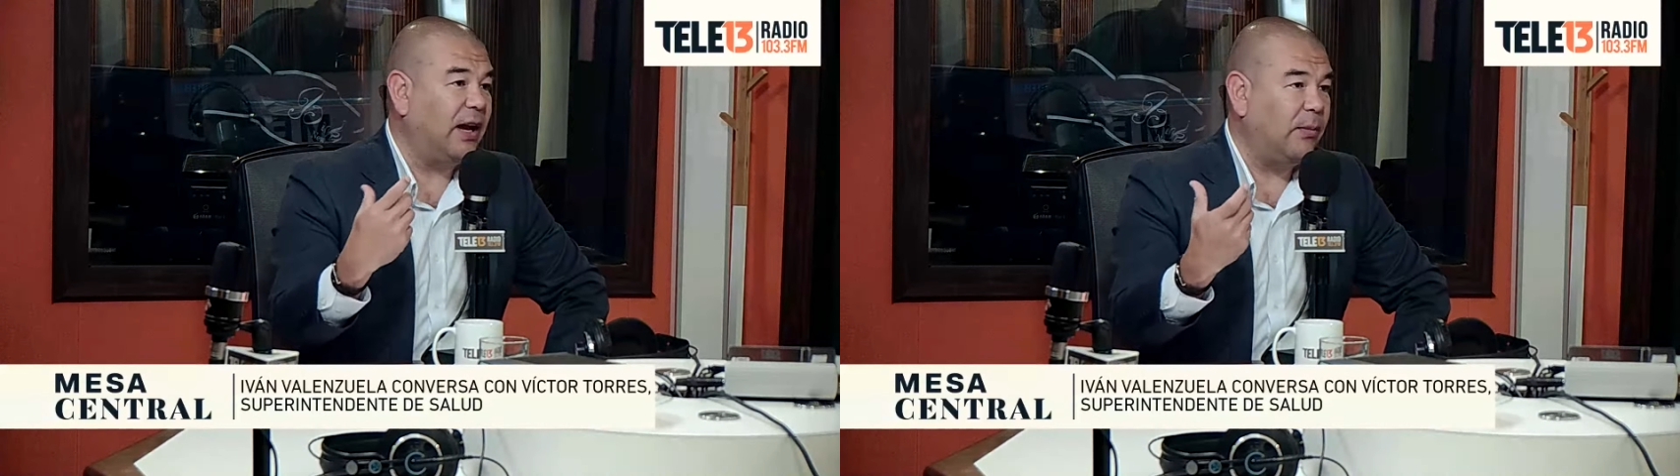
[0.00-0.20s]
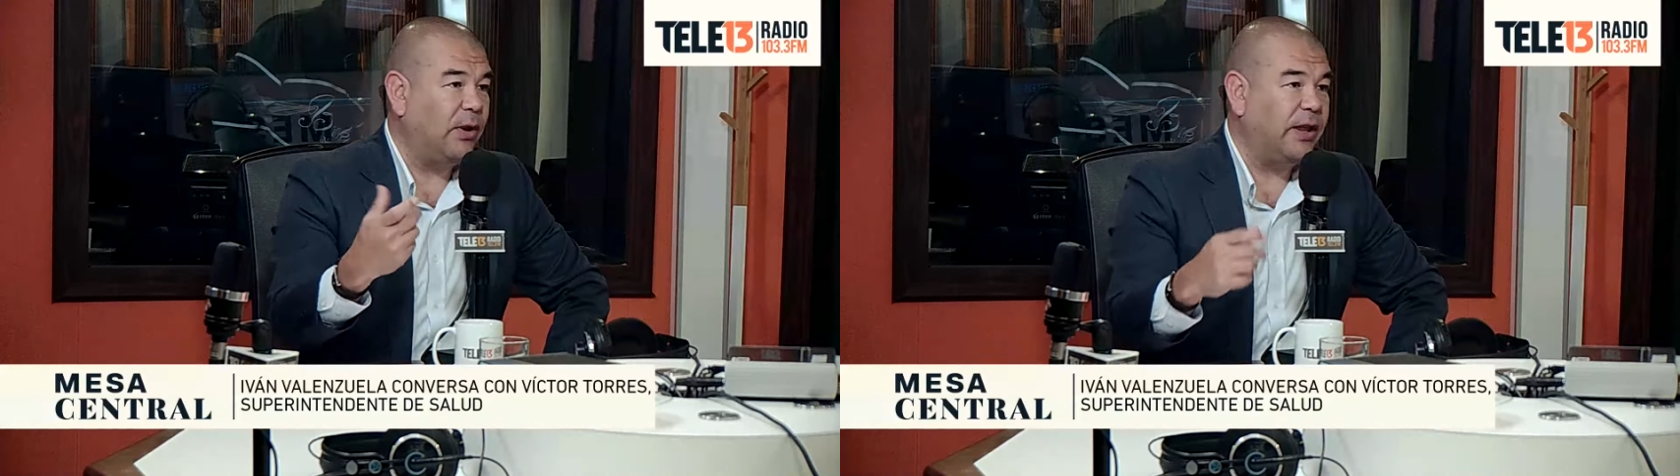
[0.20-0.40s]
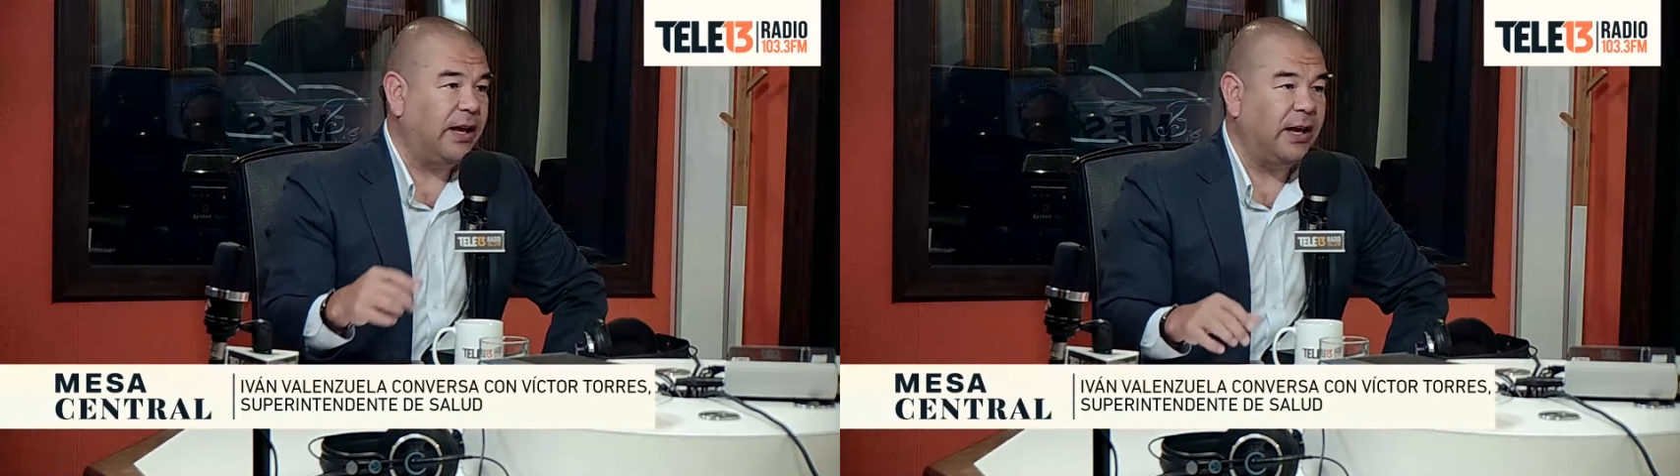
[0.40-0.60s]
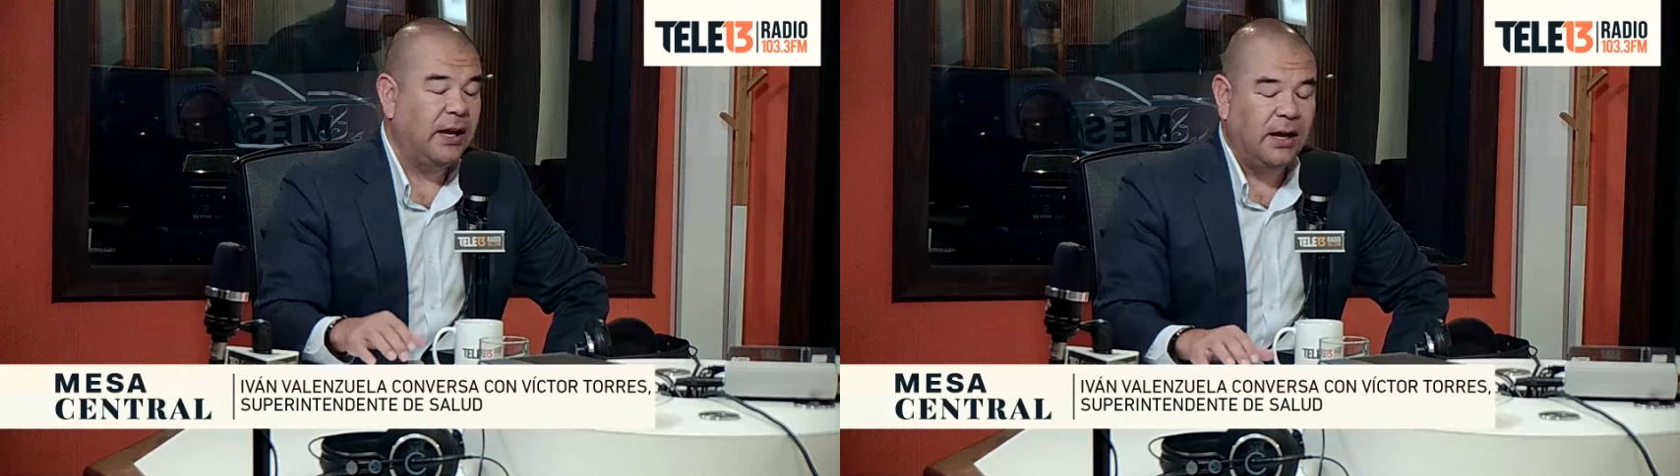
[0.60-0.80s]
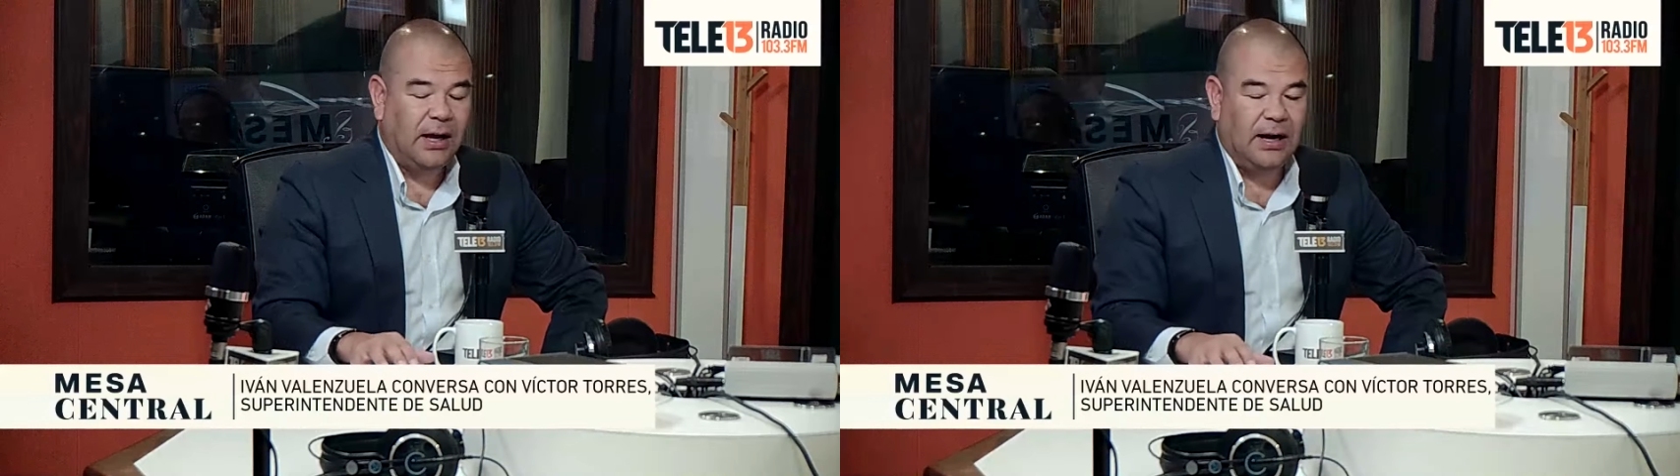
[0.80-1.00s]
digamos, de
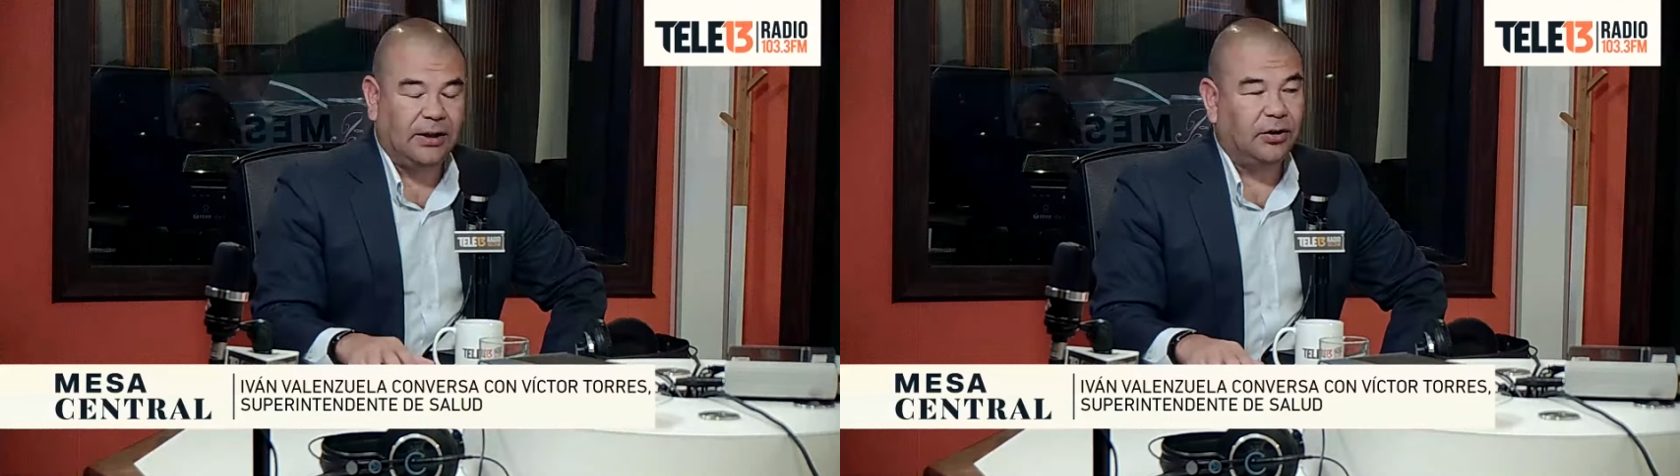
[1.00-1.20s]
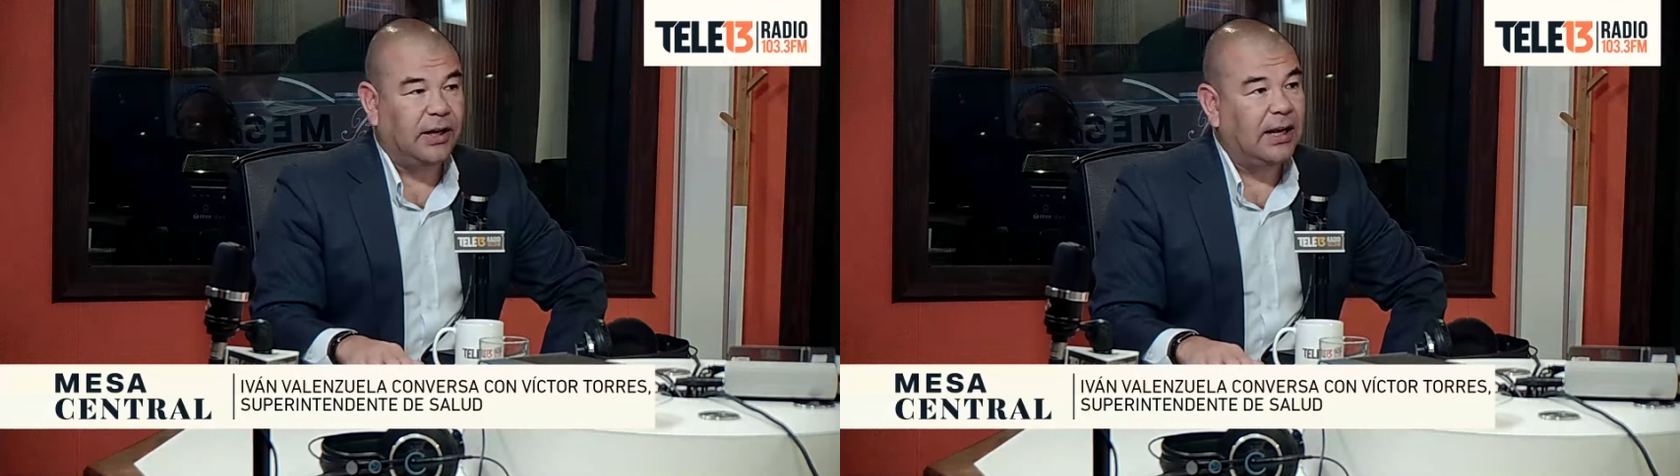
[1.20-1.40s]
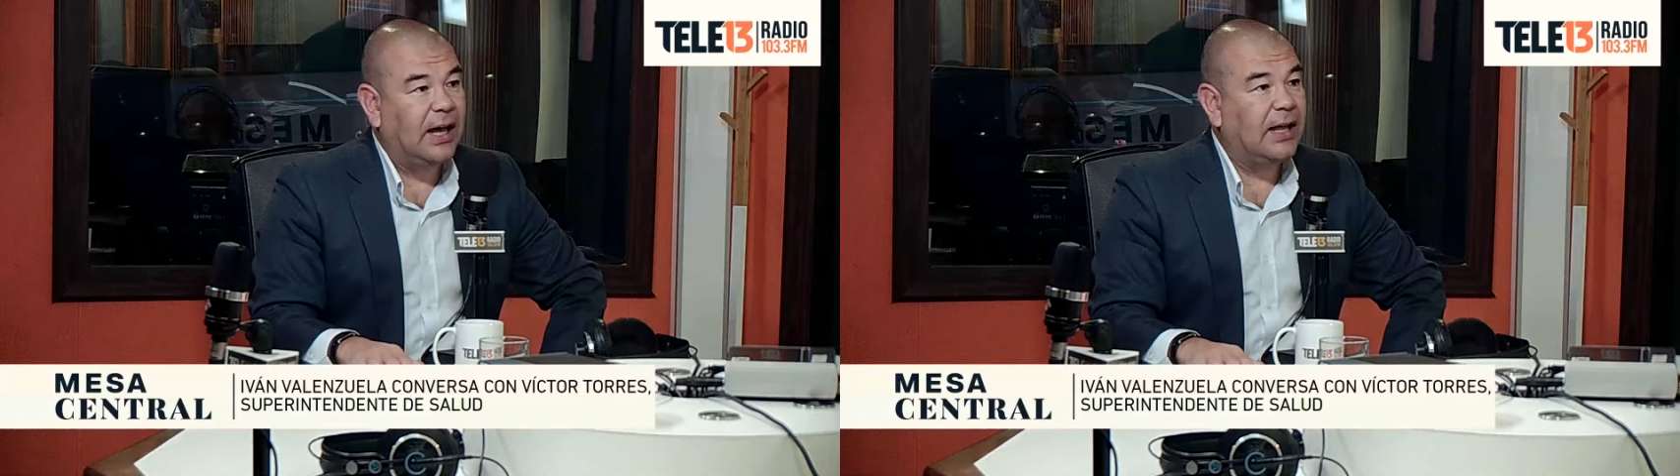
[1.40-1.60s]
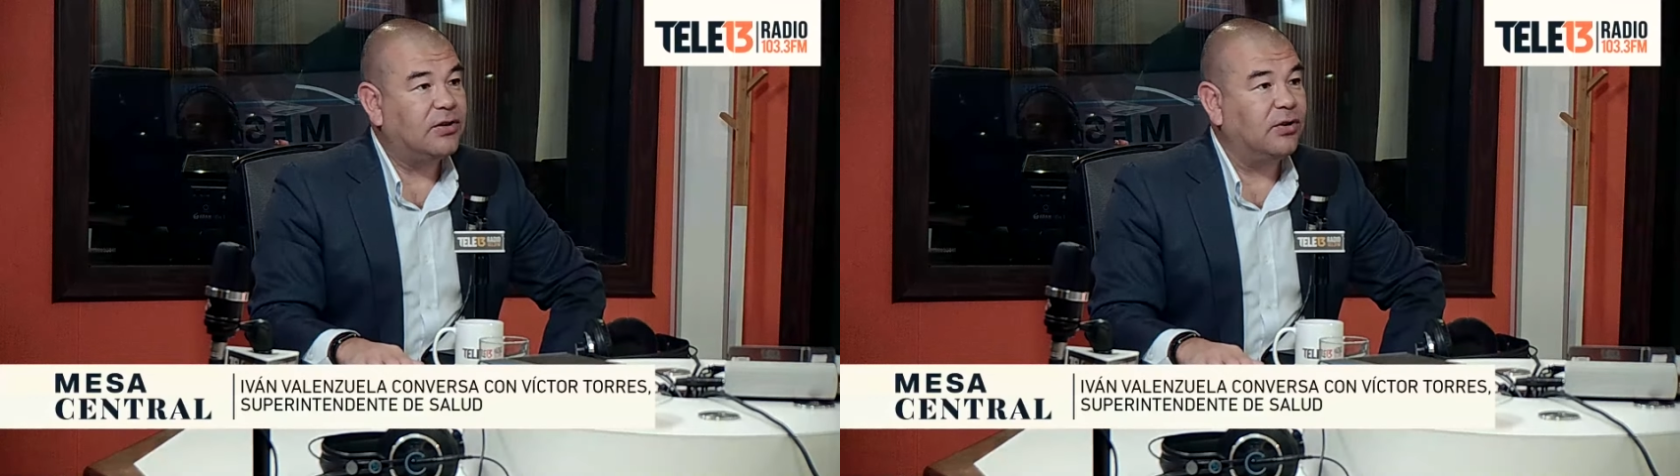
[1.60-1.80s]
la totalidad de,